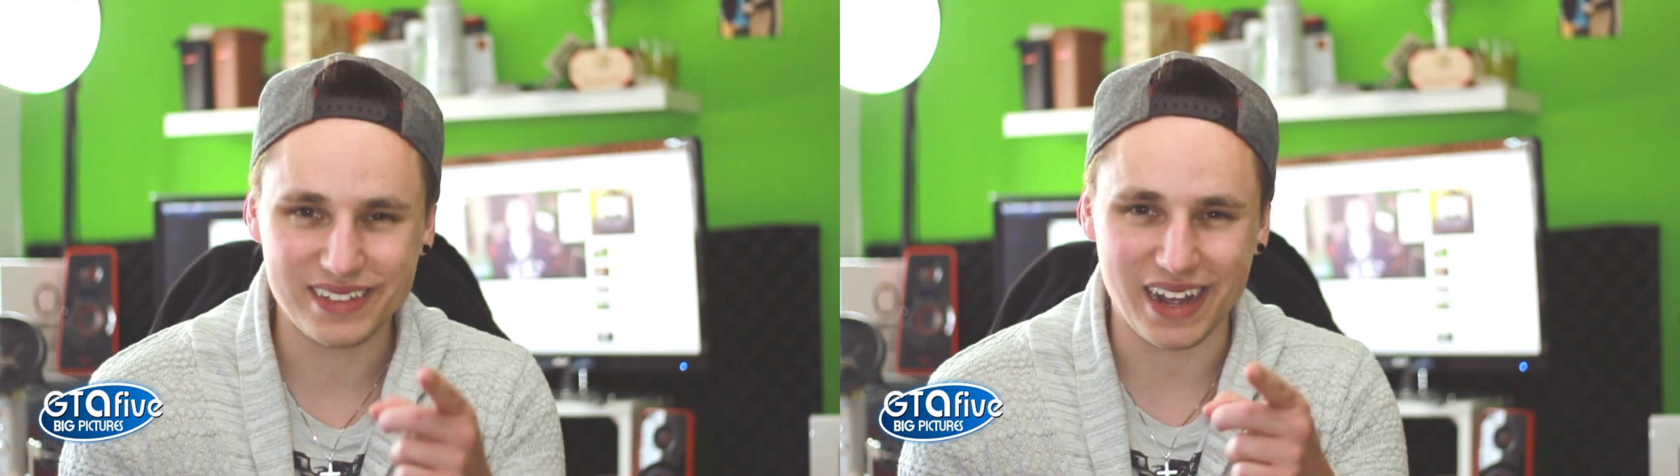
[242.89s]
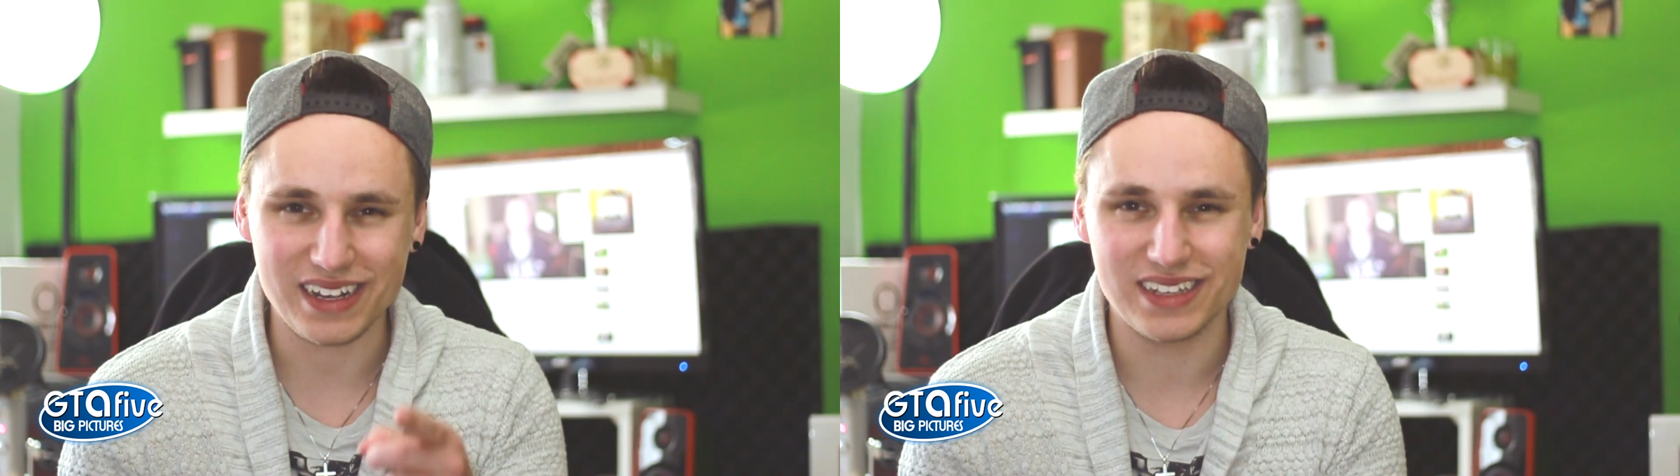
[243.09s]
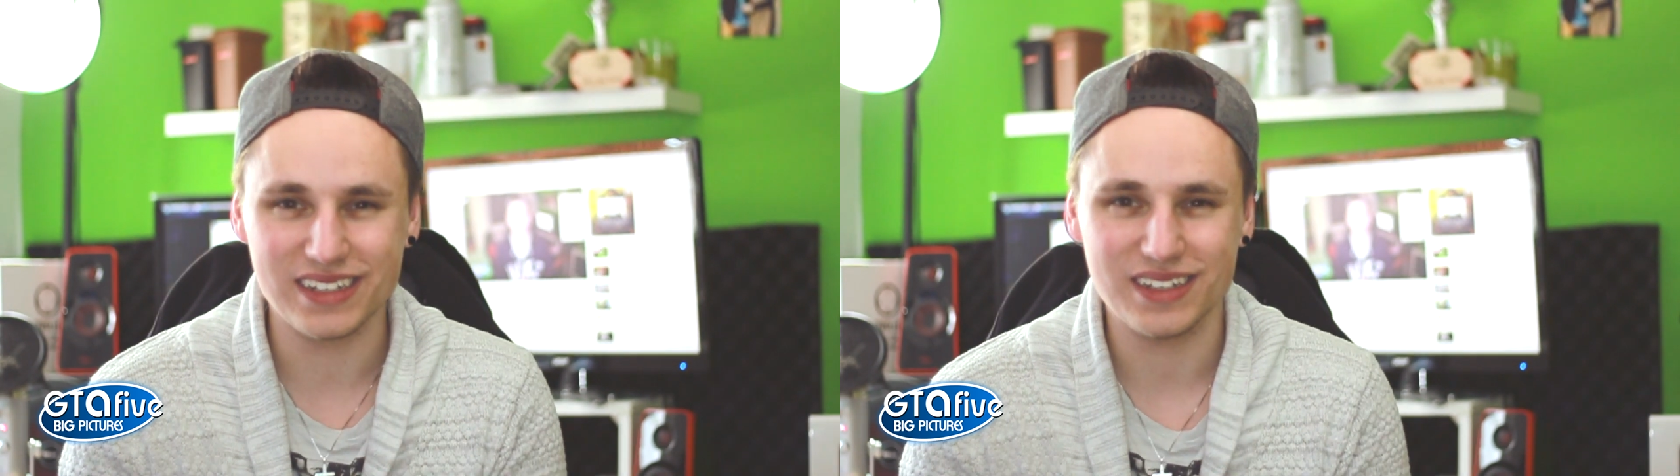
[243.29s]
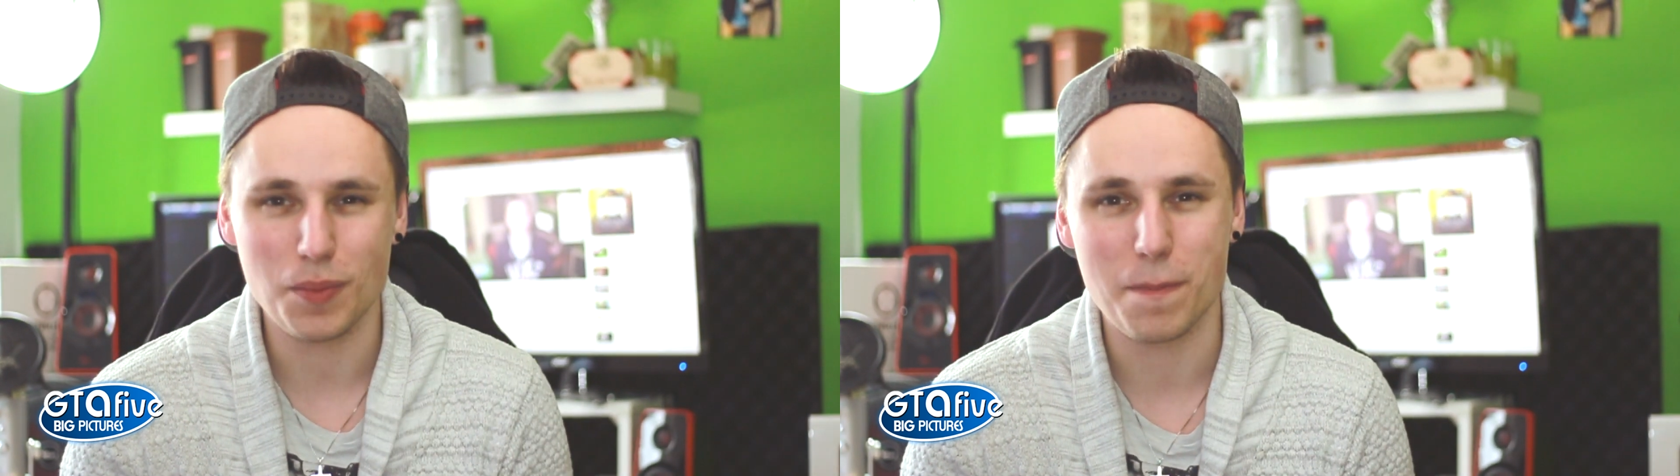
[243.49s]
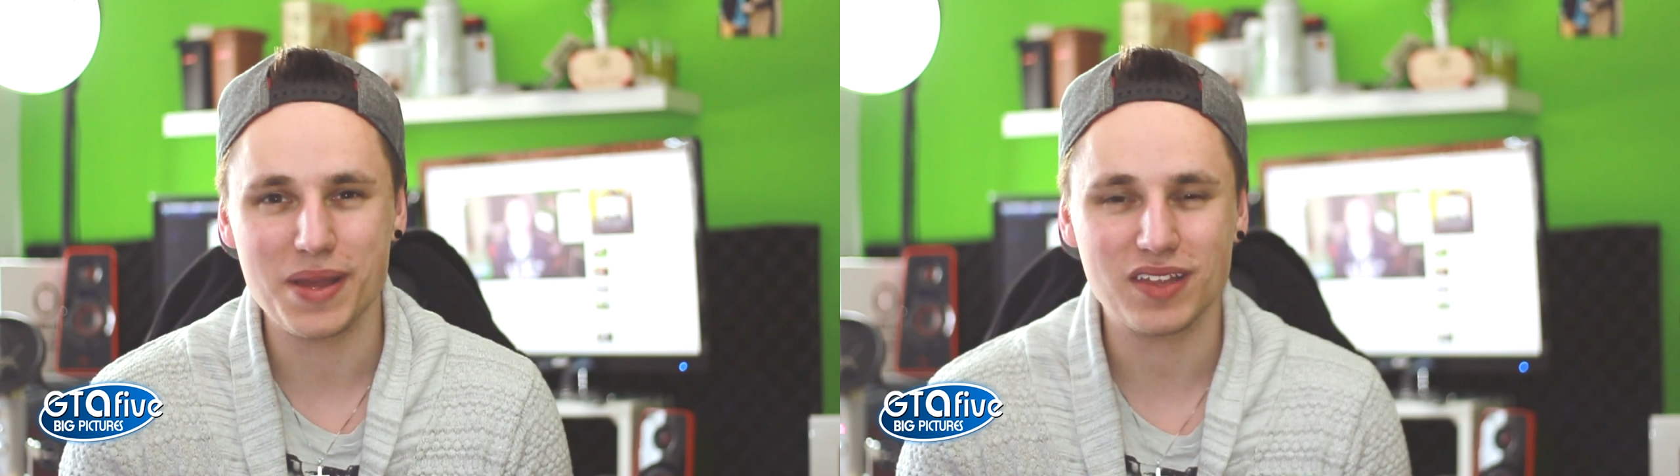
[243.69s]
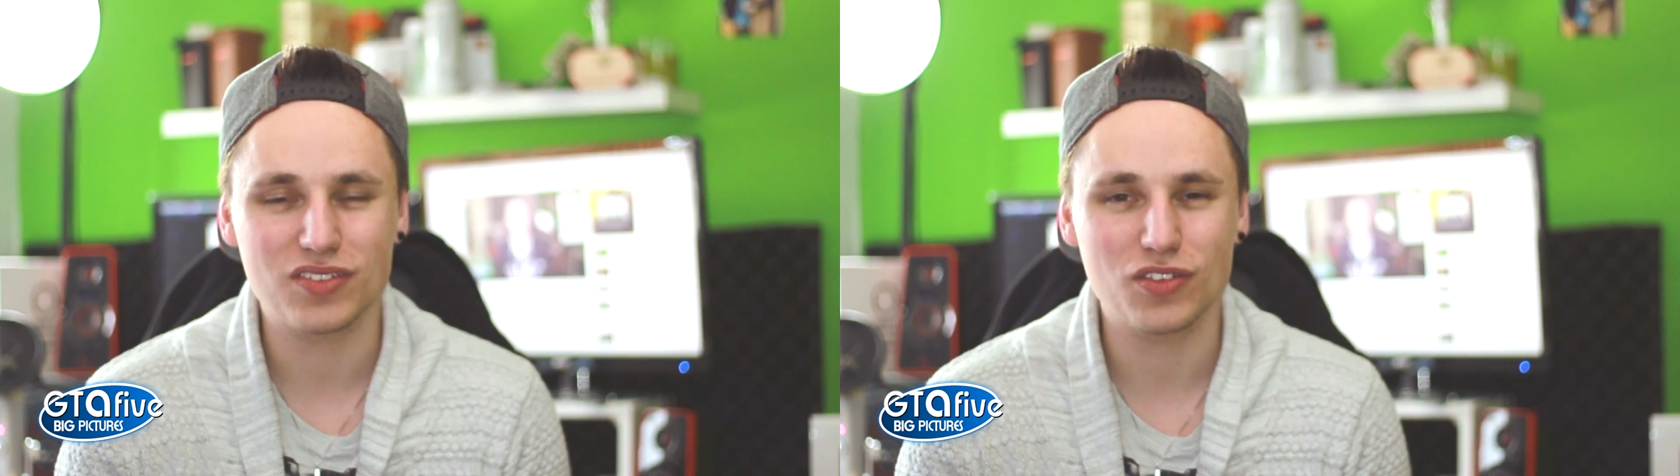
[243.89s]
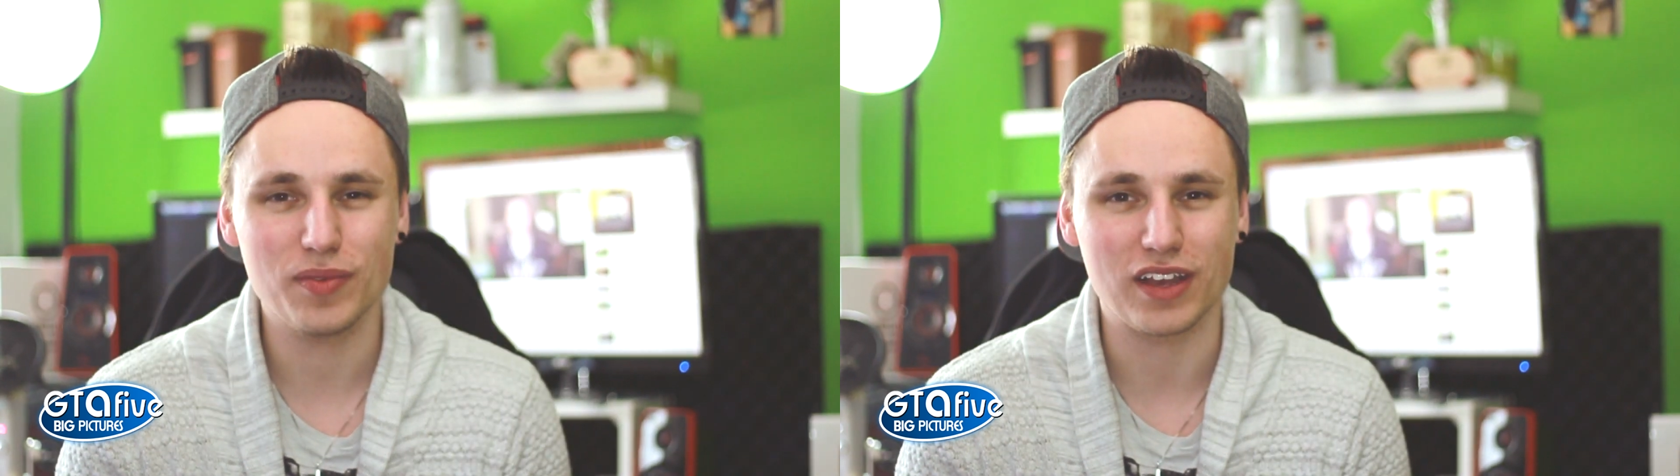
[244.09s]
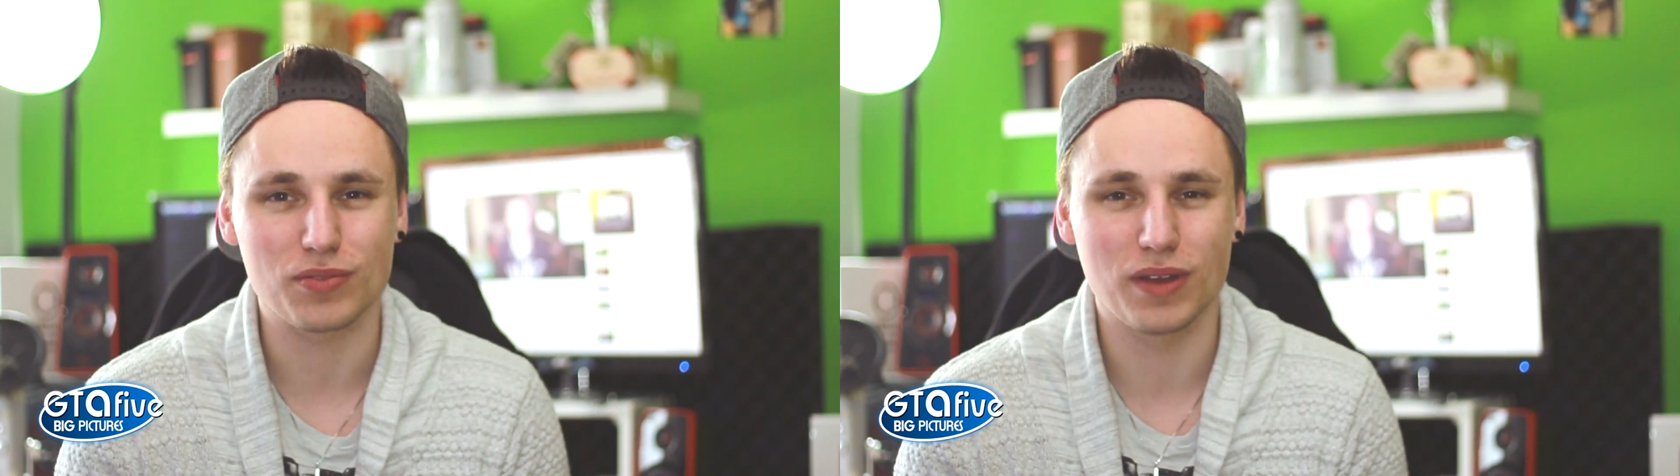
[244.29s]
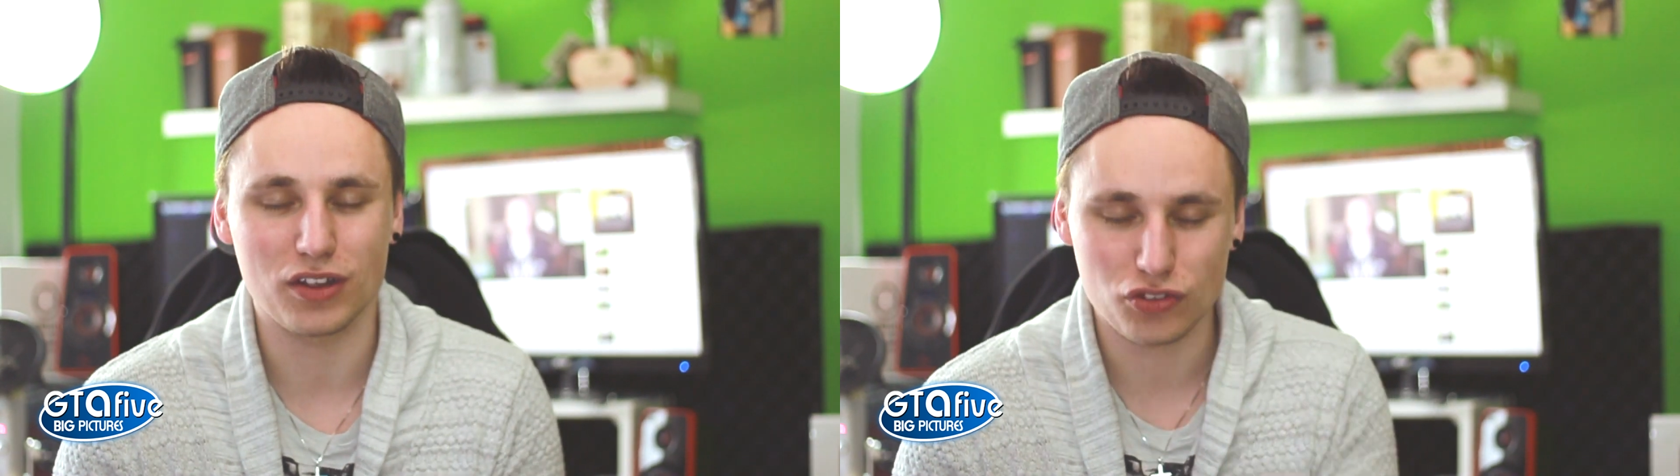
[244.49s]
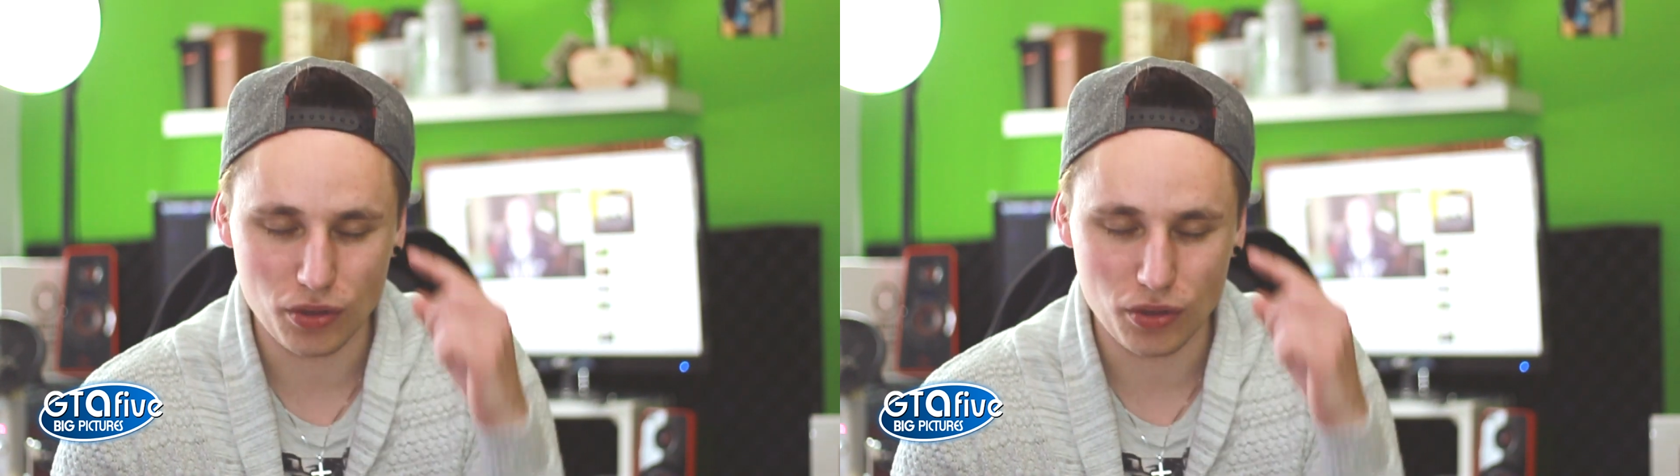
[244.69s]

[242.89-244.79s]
Danke, bis zum nächsten Mal.